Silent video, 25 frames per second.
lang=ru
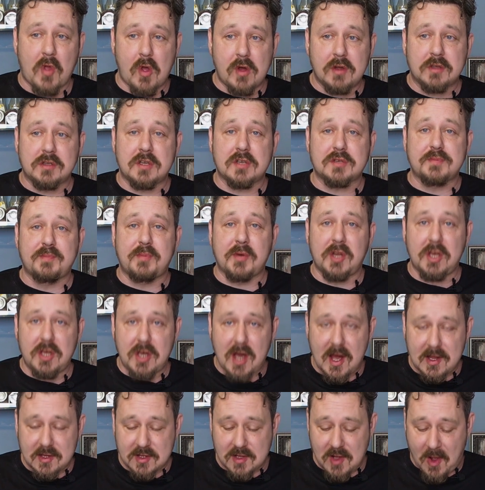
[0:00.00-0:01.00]
Это даже
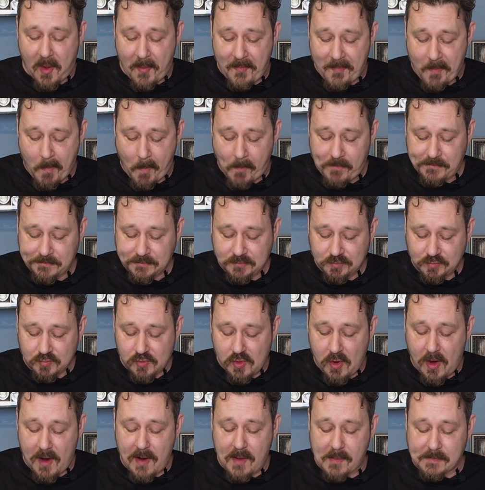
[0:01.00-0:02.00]
приятно,
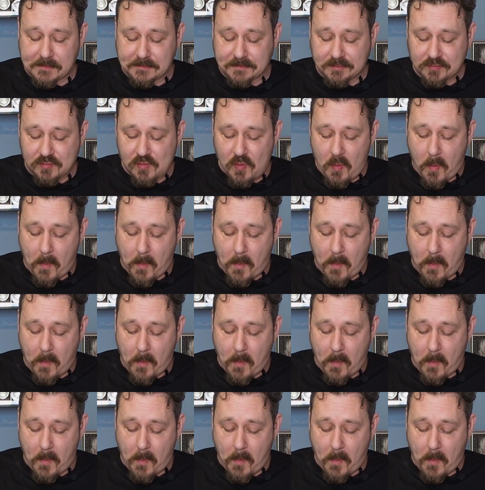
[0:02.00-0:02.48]
но